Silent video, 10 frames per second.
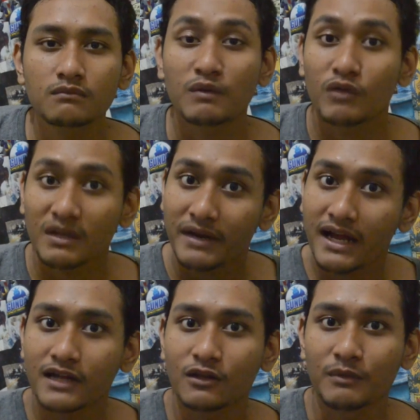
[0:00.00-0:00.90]
Perbuatan
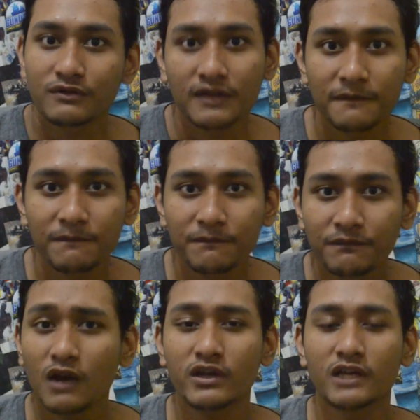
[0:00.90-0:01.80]
mereka gitu maksudnya
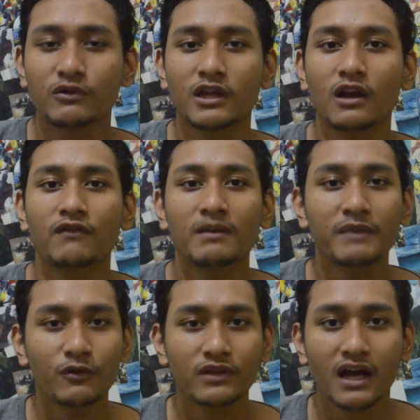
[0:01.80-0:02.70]
Lalu diikuti oleh film
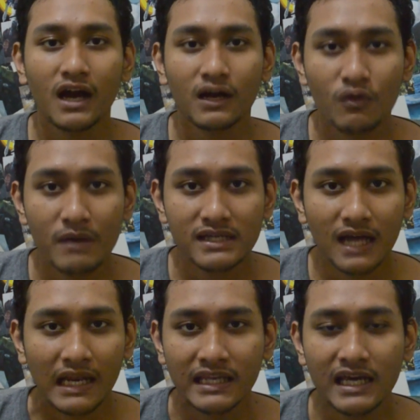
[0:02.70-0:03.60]
berikutnya yang akan gue bahas
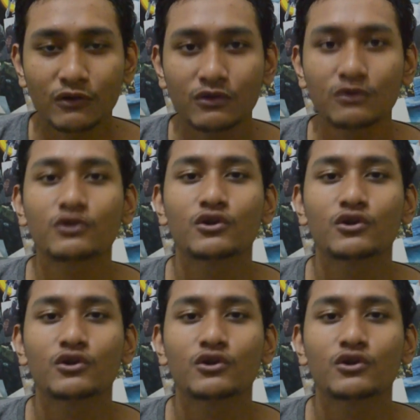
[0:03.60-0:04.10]
kali ini yaitu